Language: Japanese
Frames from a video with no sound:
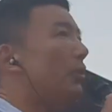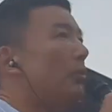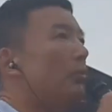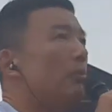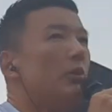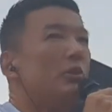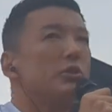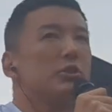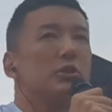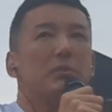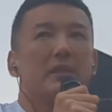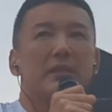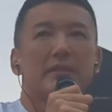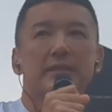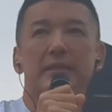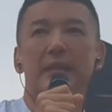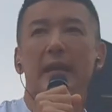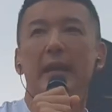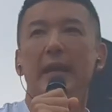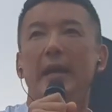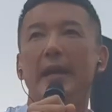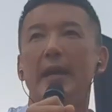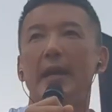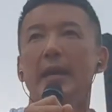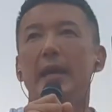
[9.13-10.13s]
申します、
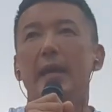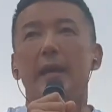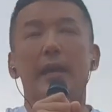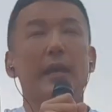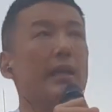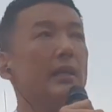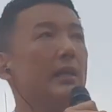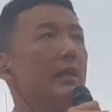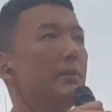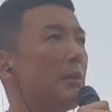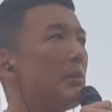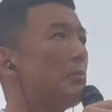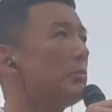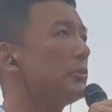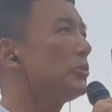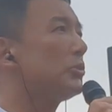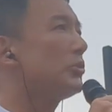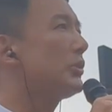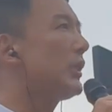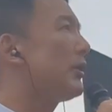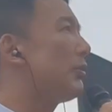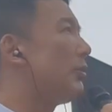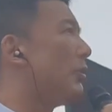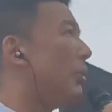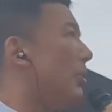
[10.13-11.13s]
え山本
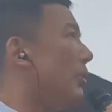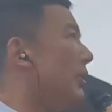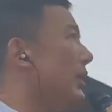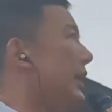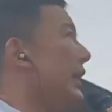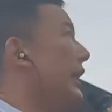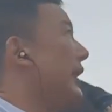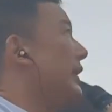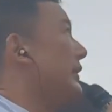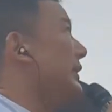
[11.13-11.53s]
太郎、え